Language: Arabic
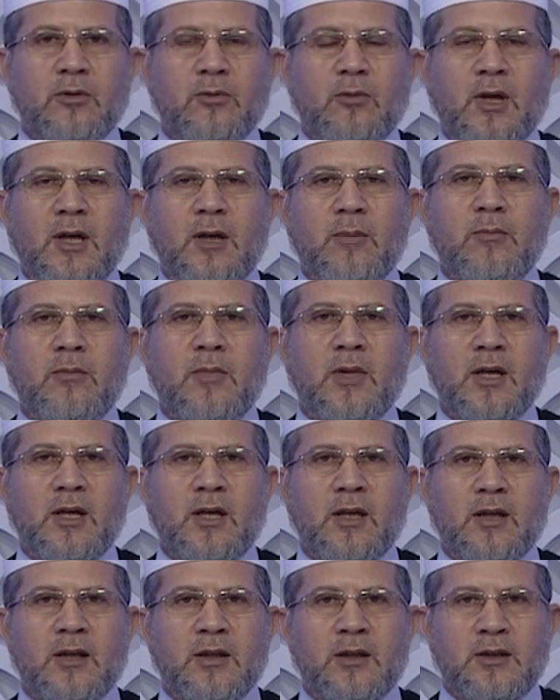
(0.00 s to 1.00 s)

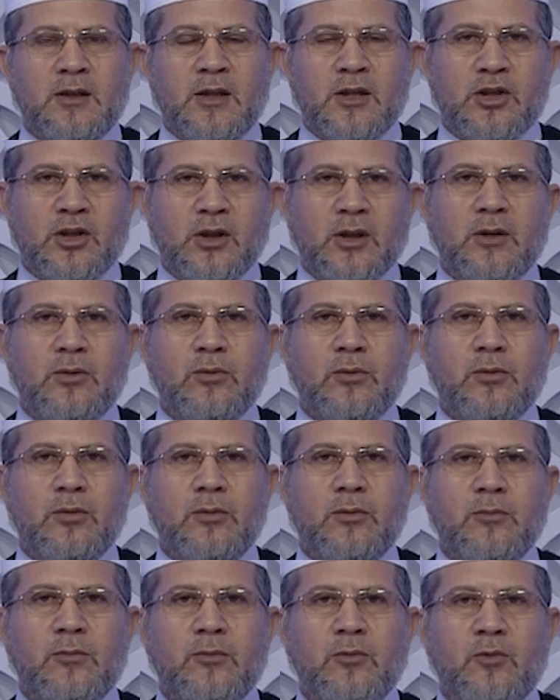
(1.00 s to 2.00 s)
وعما
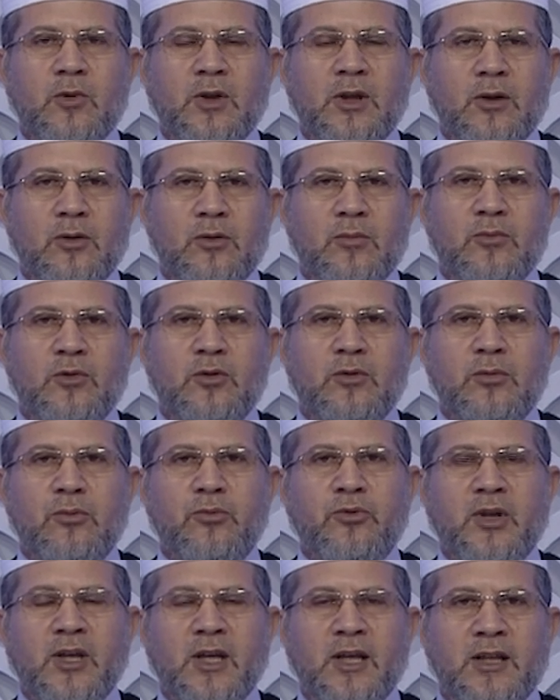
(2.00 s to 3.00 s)
يشغلكم
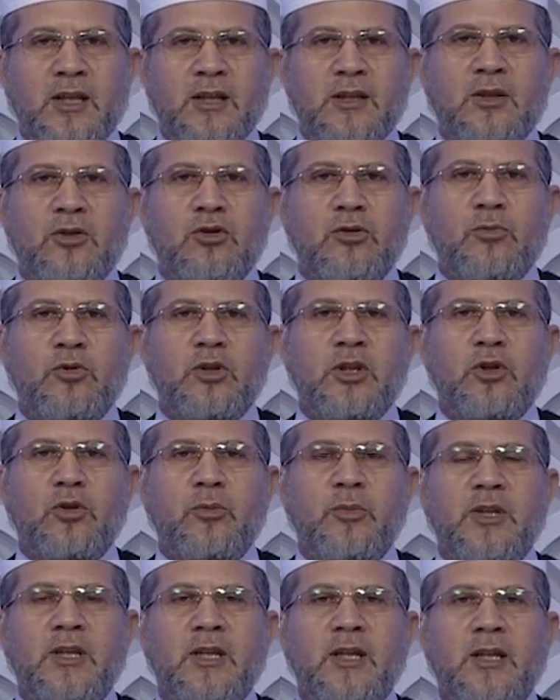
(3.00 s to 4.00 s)
ويهمكم في حياتكم
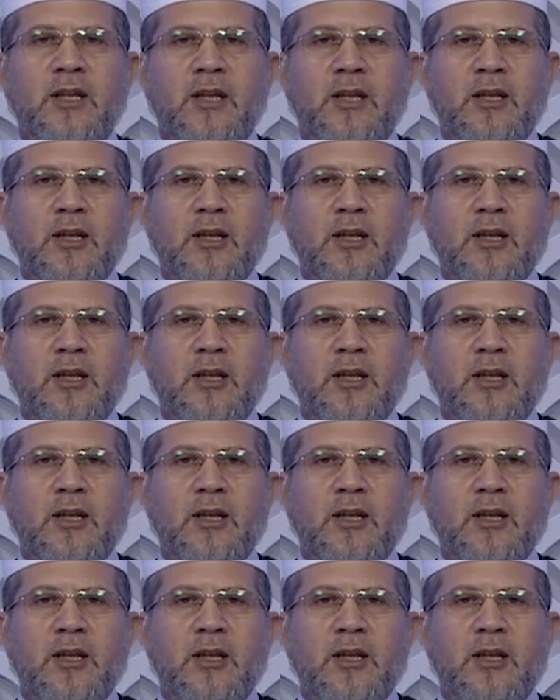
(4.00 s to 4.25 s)
اليومية